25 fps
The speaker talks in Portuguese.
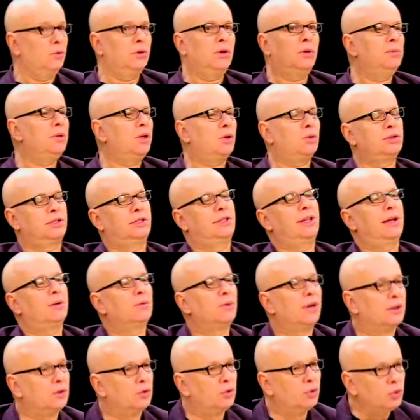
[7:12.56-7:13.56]
eu não me considero
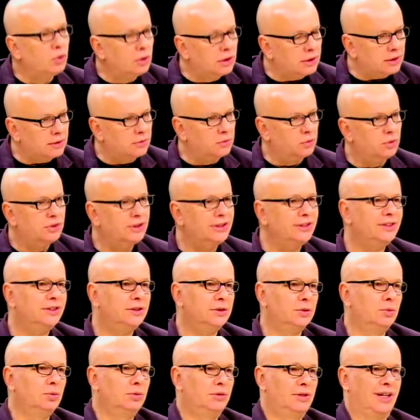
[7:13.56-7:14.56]
um ator no
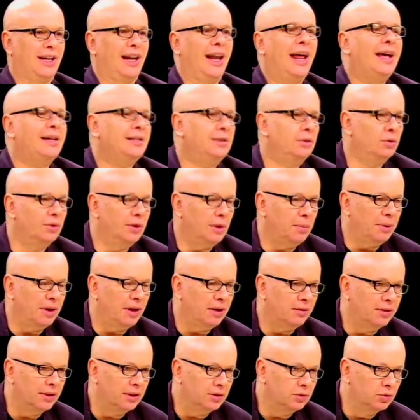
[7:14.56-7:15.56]
sentido clássico da
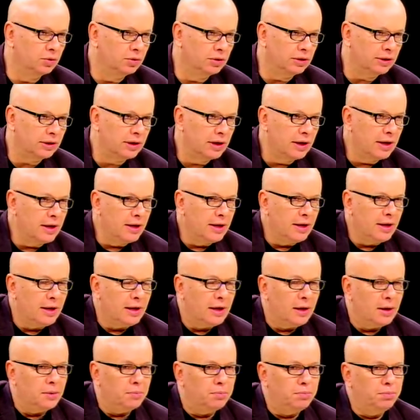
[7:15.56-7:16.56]
palavra ator
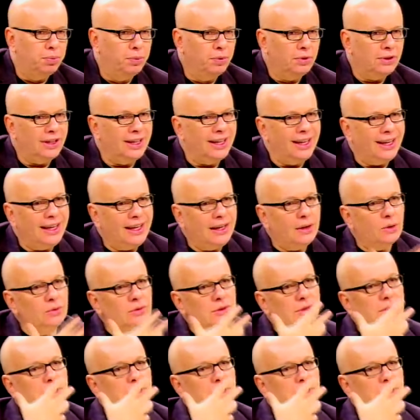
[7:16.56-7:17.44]
porque eu